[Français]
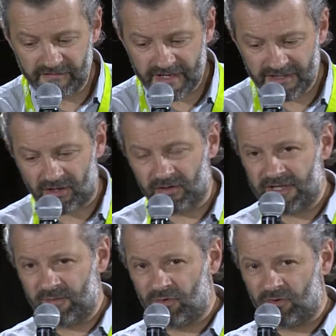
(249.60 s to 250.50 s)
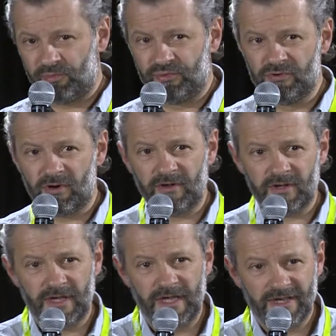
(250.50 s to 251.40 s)
va être en amont pour euh,
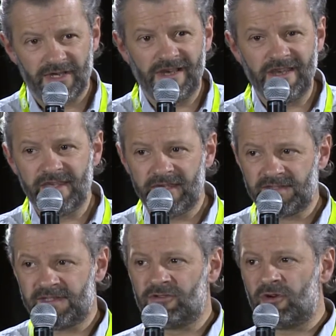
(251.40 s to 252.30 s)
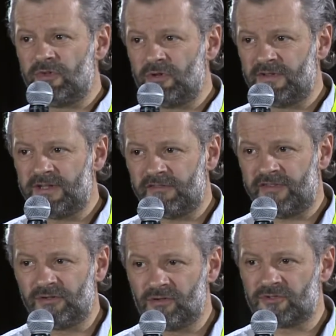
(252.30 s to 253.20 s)
lier cette communauté en
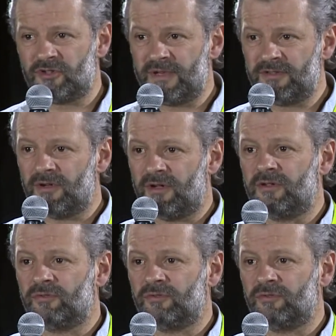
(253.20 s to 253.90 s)
fait de consommateurs.